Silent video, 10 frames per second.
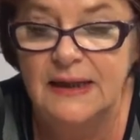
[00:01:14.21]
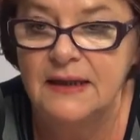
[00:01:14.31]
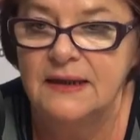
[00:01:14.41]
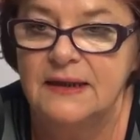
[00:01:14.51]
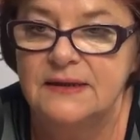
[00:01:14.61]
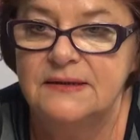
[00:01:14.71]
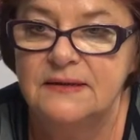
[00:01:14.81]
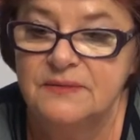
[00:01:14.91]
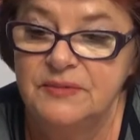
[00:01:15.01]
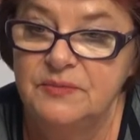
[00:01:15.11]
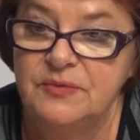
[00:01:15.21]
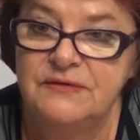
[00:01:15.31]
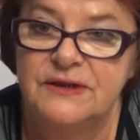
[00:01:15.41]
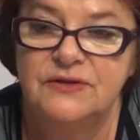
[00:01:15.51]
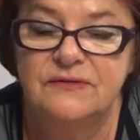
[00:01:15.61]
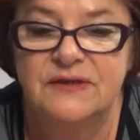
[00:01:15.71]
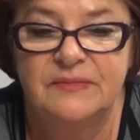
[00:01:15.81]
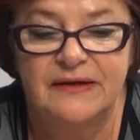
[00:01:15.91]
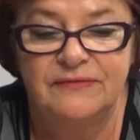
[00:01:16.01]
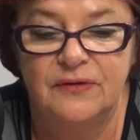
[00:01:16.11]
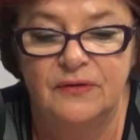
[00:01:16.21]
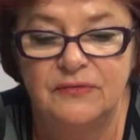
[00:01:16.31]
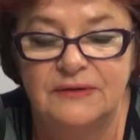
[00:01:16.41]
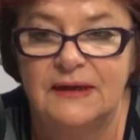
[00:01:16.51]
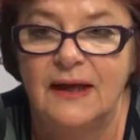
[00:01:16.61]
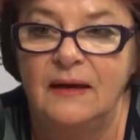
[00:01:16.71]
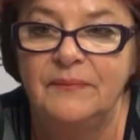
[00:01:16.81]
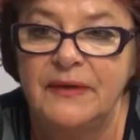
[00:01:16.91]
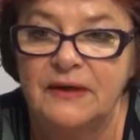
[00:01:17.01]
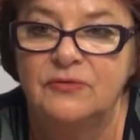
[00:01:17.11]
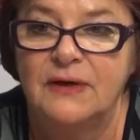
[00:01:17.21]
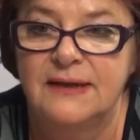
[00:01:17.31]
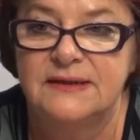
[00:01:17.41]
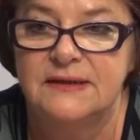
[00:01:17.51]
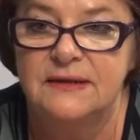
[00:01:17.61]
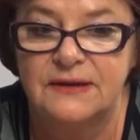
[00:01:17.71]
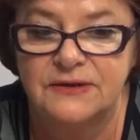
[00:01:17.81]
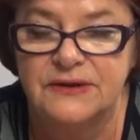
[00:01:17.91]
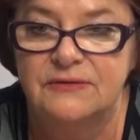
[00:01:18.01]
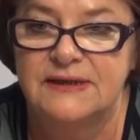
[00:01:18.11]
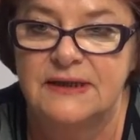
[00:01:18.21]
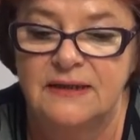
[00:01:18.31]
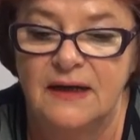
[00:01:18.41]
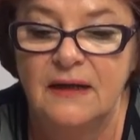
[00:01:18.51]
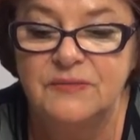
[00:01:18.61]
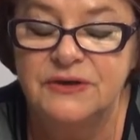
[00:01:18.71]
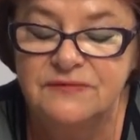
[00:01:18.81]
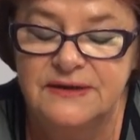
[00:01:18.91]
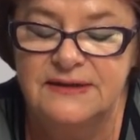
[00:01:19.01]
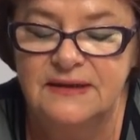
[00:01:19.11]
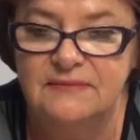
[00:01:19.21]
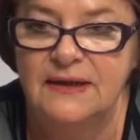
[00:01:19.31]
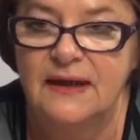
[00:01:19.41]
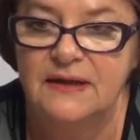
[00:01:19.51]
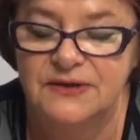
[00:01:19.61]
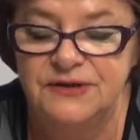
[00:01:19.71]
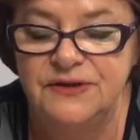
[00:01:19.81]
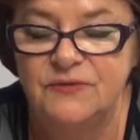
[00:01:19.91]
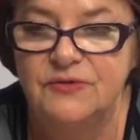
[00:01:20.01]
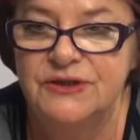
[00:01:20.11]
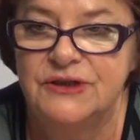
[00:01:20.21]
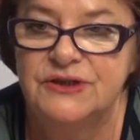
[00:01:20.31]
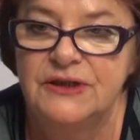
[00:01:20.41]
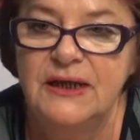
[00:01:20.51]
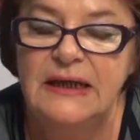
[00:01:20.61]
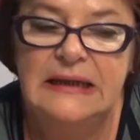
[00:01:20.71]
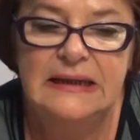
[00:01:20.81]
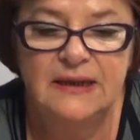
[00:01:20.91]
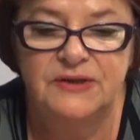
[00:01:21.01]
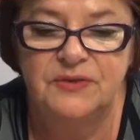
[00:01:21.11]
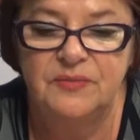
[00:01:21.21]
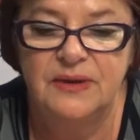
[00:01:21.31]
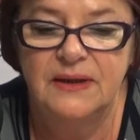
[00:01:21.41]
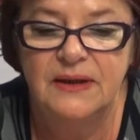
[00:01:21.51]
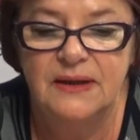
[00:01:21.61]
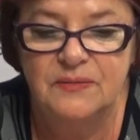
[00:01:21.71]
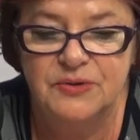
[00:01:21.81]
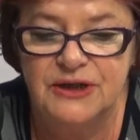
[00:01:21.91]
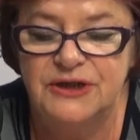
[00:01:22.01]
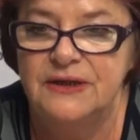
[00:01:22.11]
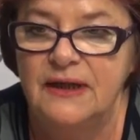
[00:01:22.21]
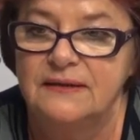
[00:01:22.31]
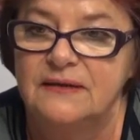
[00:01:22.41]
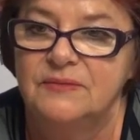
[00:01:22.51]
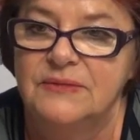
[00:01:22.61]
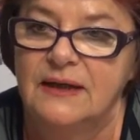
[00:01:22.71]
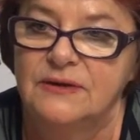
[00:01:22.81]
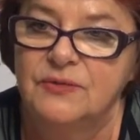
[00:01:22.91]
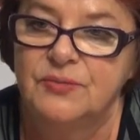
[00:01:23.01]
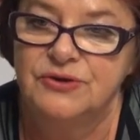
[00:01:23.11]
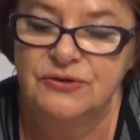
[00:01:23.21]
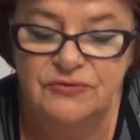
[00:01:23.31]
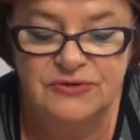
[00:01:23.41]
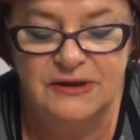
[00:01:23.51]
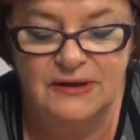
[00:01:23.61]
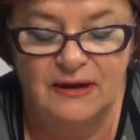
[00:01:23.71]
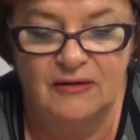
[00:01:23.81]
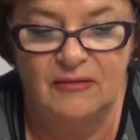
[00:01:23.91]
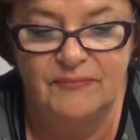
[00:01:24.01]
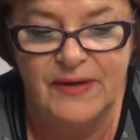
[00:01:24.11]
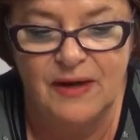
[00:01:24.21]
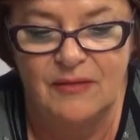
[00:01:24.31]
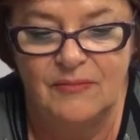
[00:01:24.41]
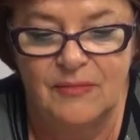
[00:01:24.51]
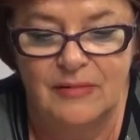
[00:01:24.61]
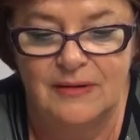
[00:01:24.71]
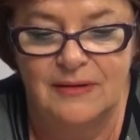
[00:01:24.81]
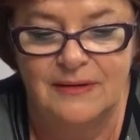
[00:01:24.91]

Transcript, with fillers: jest zbyt poważną sprawą dla edukacji, dla kształcenia, przede wszystkim dla dzieci i młodzieży, ażeby przejść nad tym tak do porządku dziennego. Bo